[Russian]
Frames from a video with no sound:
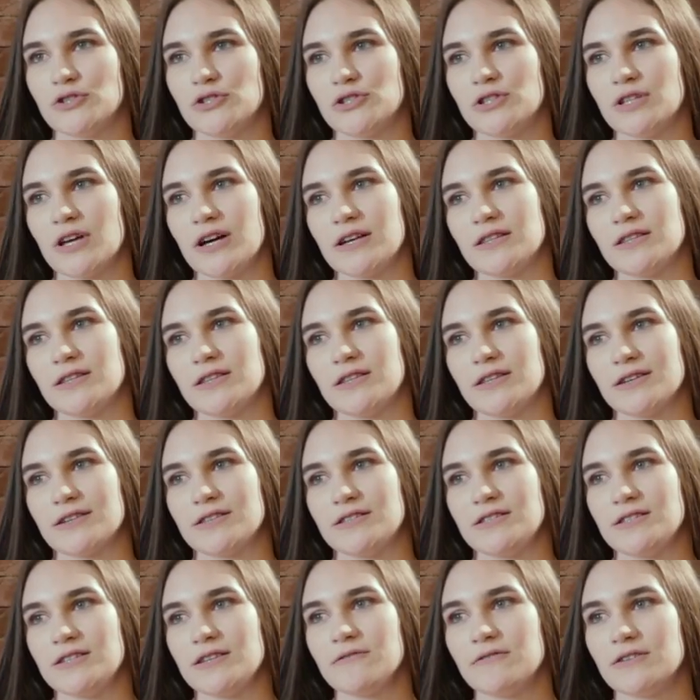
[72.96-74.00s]
читать
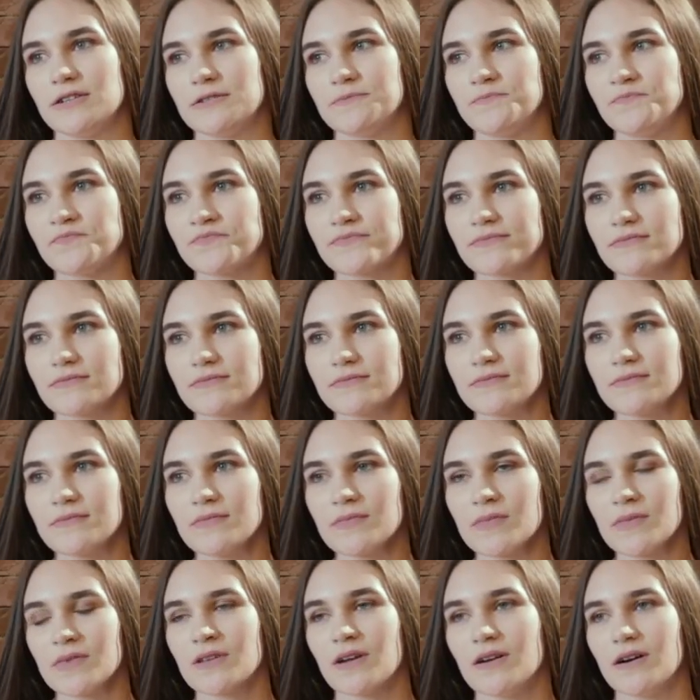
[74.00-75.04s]
детективы,
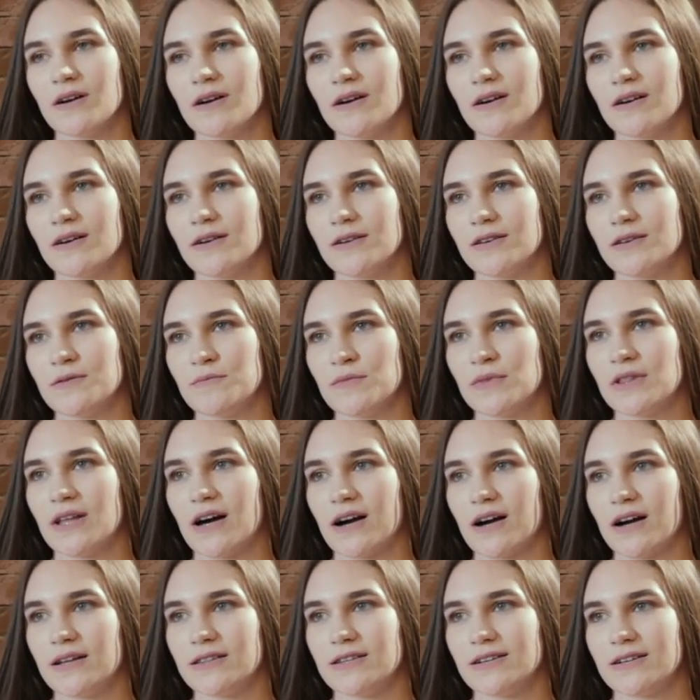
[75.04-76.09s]
а,
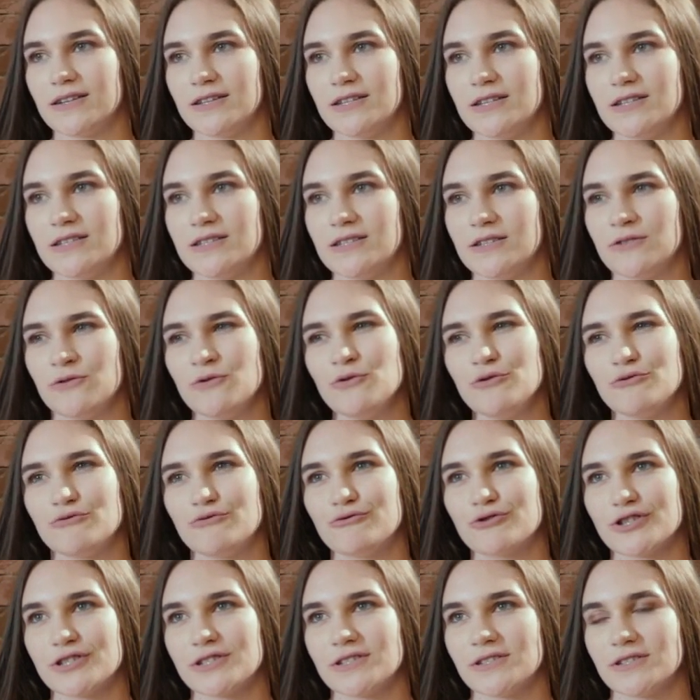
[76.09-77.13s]
именно Агаты Кристи, ну и
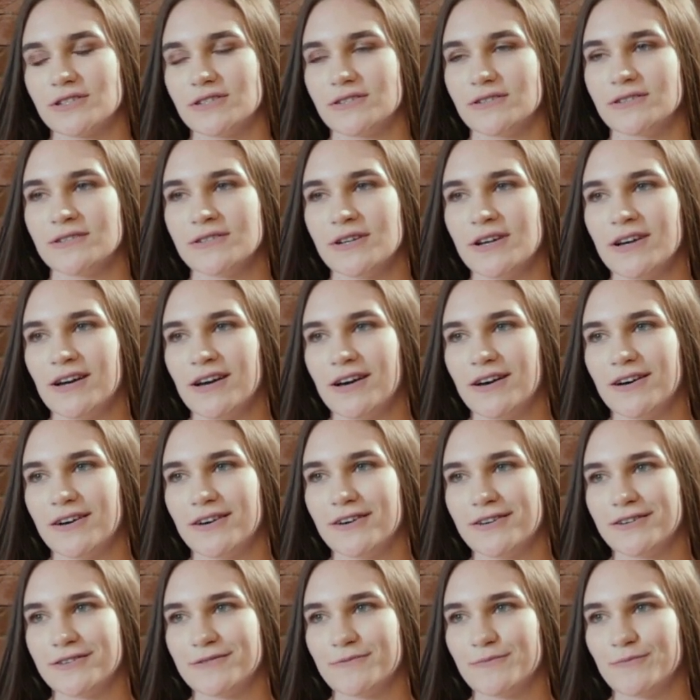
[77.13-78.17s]
ужасы
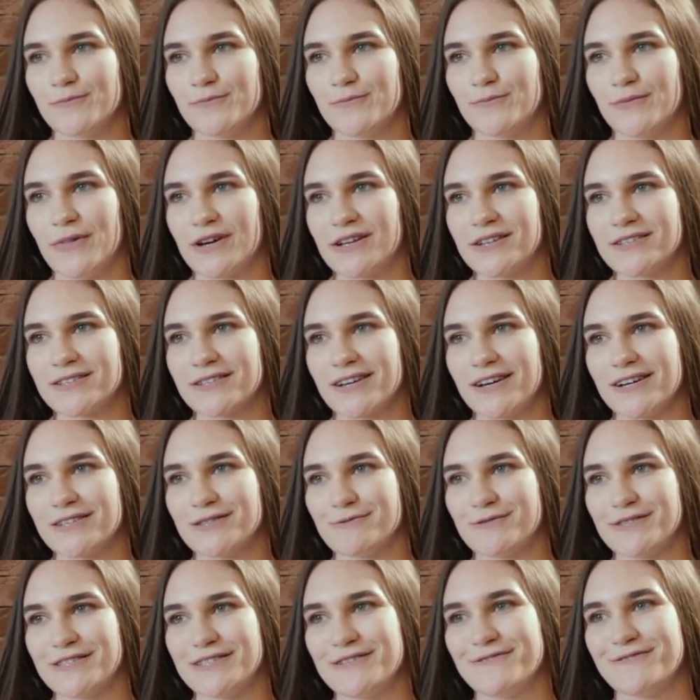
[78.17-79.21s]
а, по
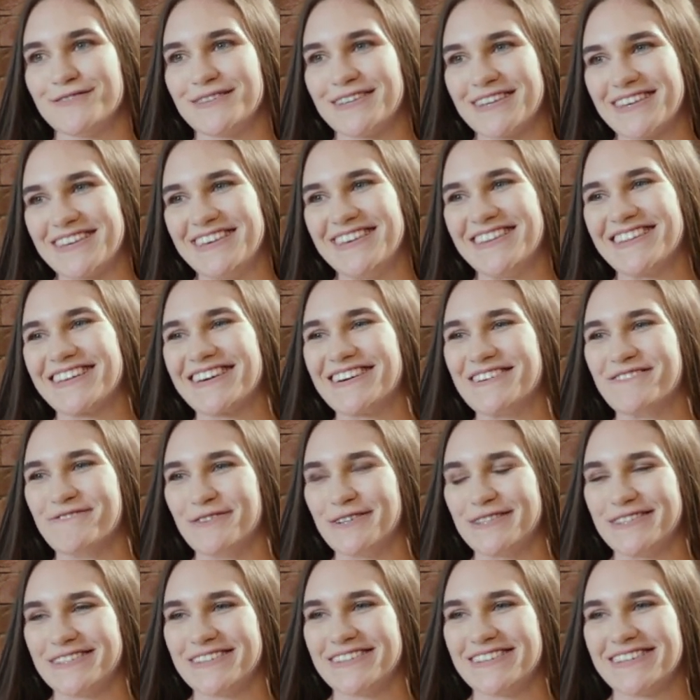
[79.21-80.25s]
рассказам Стивена Кинга,
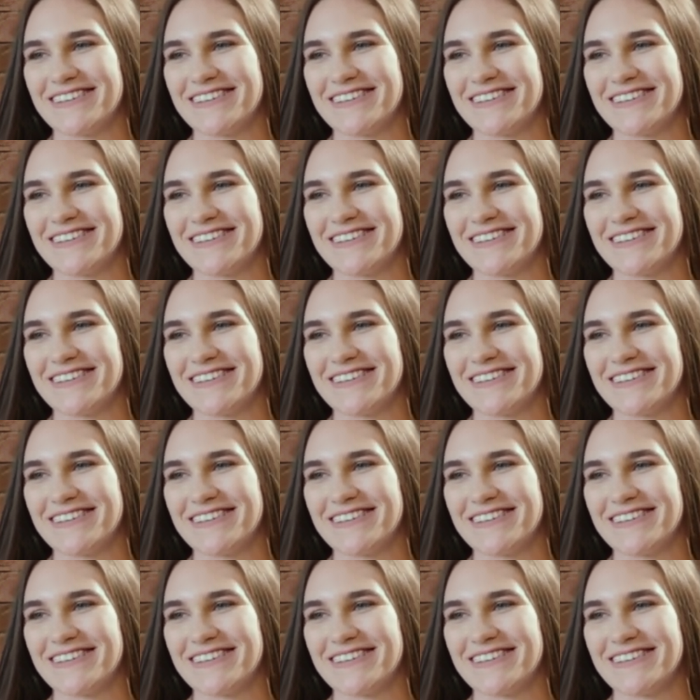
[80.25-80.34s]
вот.